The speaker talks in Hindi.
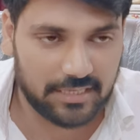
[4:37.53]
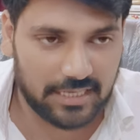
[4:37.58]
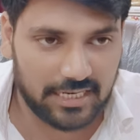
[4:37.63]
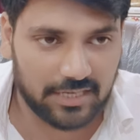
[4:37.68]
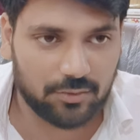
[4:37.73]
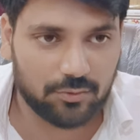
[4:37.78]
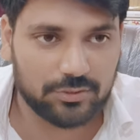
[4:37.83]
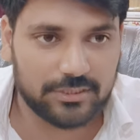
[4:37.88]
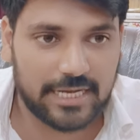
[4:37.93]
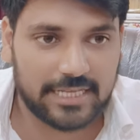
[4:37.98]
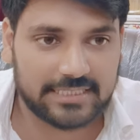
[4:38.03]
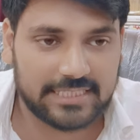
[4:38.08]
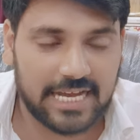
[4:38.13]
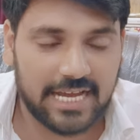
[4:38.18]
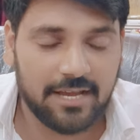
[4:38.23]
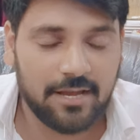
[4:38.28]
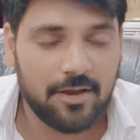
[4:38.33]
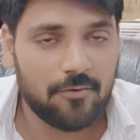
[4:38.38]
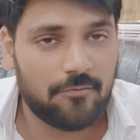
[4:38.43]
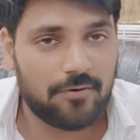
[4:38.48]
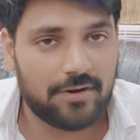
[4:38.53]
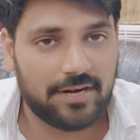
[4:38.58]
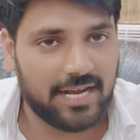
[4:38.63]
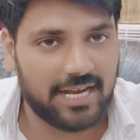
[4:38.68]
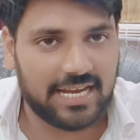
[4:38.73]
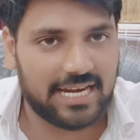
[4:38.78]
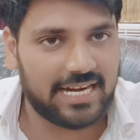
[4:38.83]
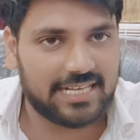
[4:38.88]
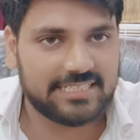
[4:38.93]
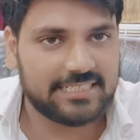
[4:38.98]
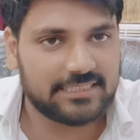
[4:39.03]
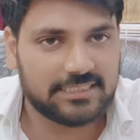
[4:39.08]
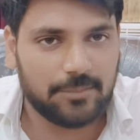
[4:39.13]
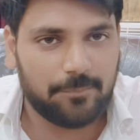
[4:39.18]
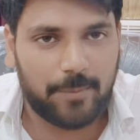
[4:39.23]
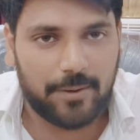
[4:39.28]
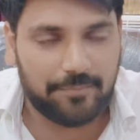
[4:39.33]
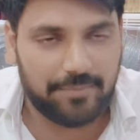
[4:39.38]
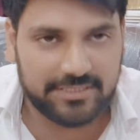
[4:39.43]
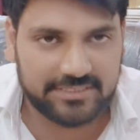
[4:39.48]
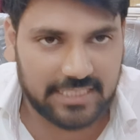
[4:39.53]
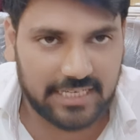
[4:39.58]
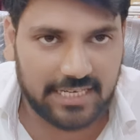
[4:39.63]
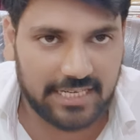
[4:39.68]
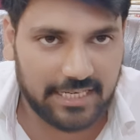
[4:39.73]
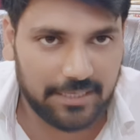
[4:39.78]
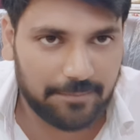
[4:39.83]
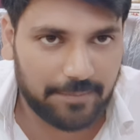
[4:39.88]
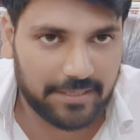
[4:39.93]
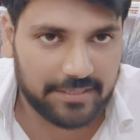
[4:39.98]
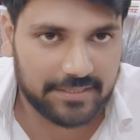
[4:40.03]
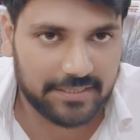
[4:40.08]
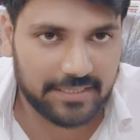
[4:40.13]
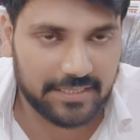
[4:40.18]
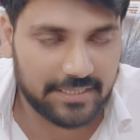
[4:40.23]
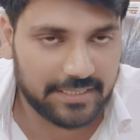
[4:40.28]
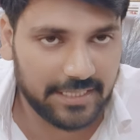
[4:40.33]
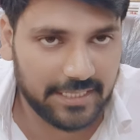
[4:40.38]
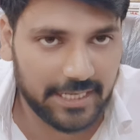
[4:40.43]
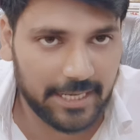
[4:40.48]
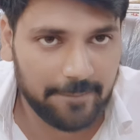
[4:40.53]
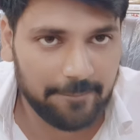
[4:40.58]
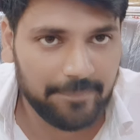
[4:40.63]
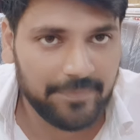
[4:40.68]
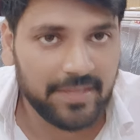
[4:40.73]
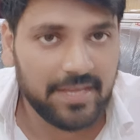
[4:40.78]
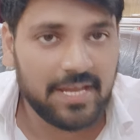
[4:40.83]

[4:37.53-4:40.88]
अलग हो जाता है वरना कलेक्टर से परमिशन लेनी पड़ती है ठीक है